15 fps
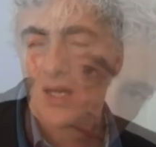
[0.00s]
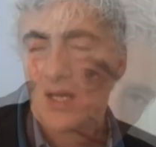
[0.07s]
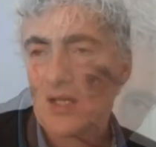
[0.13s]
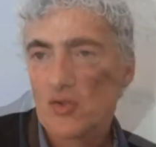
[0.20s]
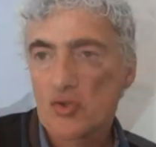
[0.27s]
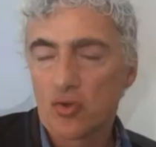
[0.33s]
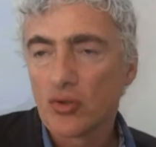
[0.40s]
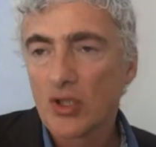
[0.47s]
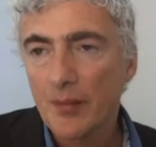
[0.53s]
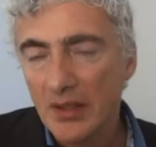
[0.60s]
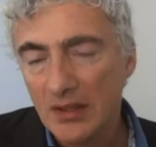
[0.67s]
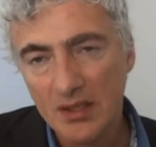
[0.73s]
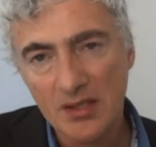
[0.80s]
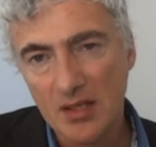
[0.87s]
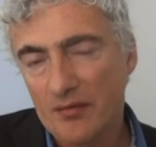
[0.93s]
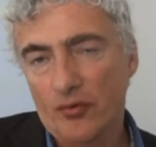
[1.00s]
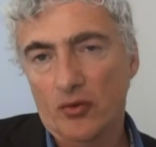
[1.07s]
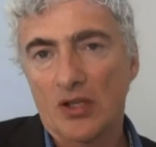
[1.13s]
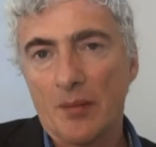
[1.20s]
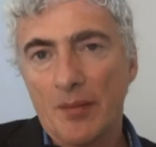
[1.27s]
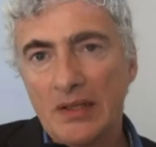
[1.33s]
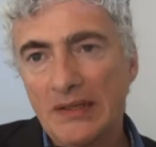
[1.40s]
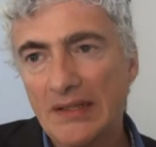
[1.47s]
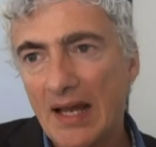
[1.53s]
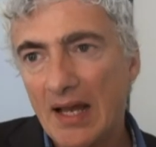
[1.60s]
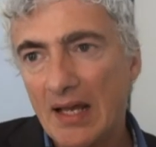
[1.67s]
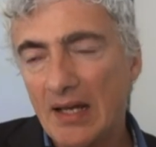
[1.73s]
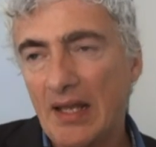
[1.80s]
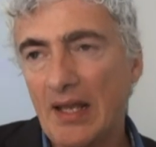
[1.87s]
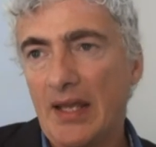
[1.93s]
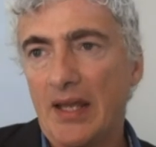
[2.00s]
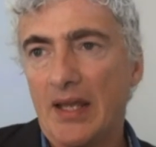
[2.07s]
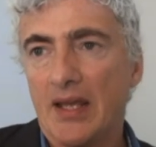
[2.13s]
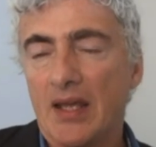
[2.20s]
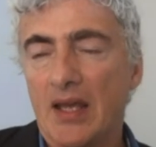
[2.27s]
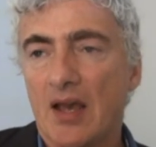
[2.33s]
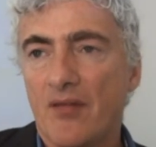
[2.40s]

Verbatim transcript: Assolutamente sì, è fondamentale eh,